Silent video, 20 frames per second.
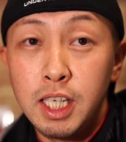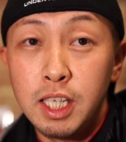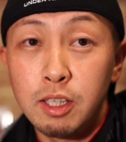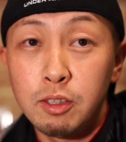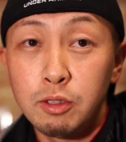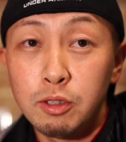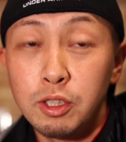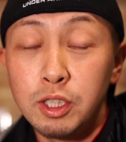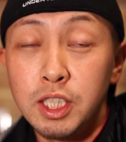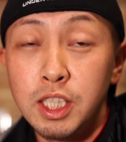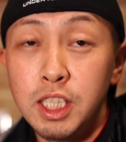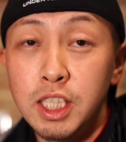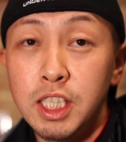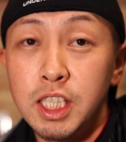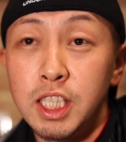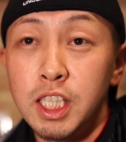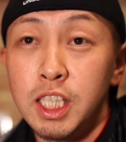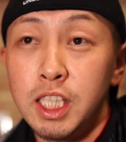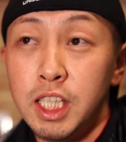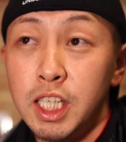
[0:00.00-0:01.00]
あ、今年
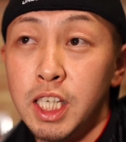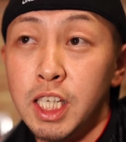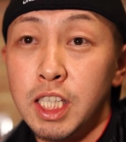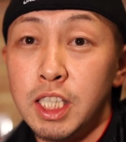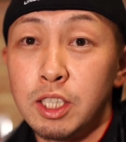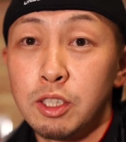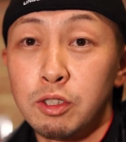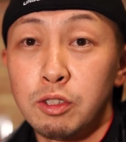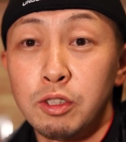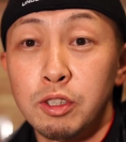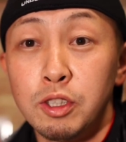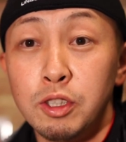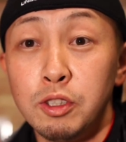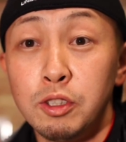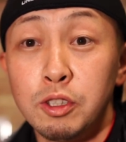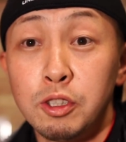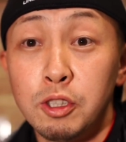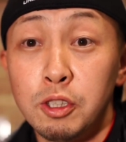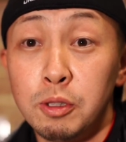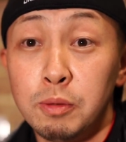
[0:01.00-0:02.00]
1年ね、ちょっと
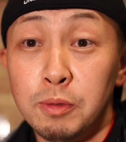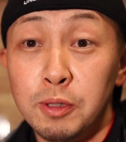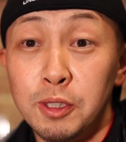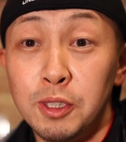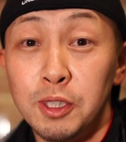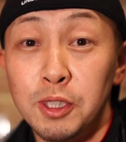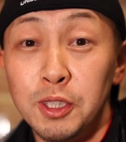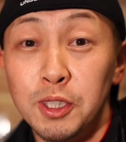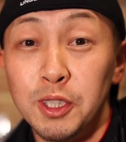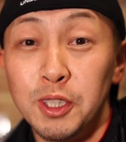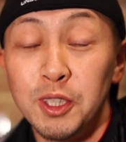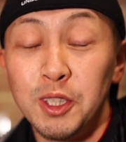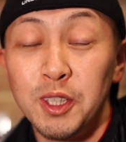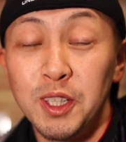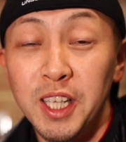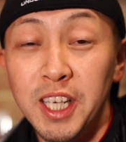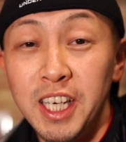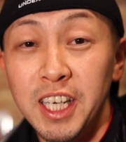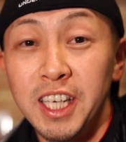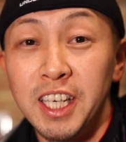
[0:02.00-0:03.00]
YouTube
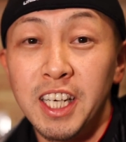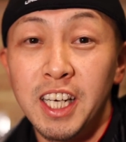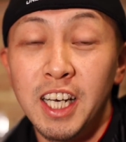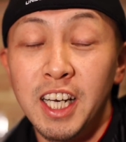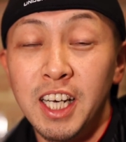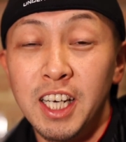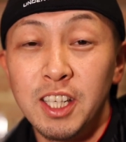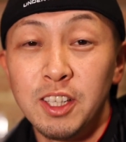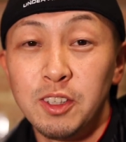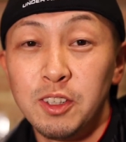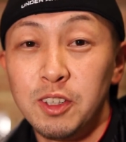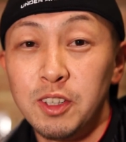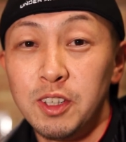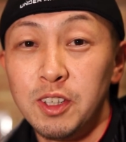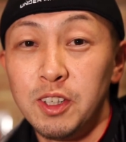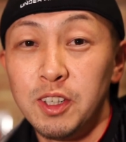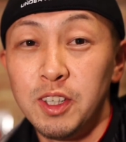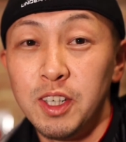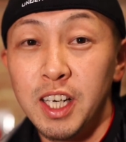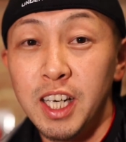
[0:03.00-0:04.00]
をね、あ
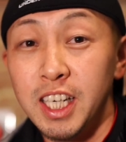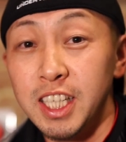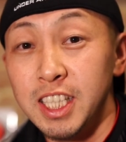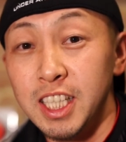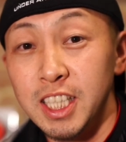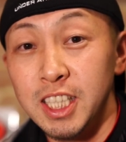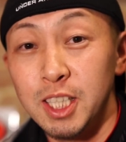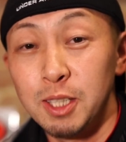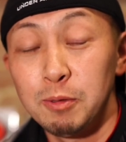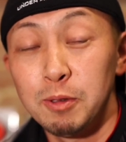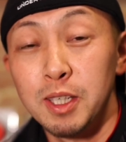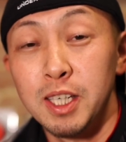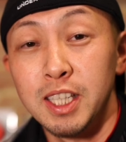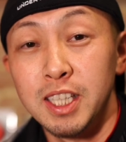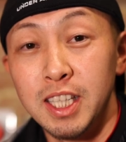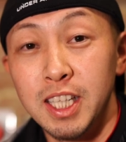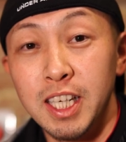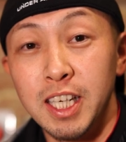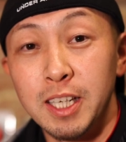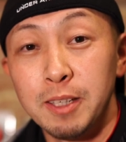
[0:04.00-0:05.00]
の上げさせても
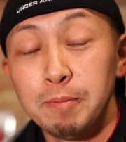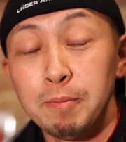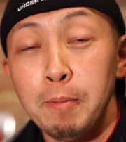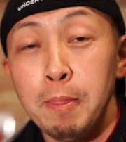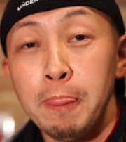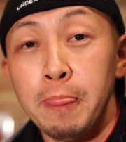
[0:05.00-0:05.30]
らって、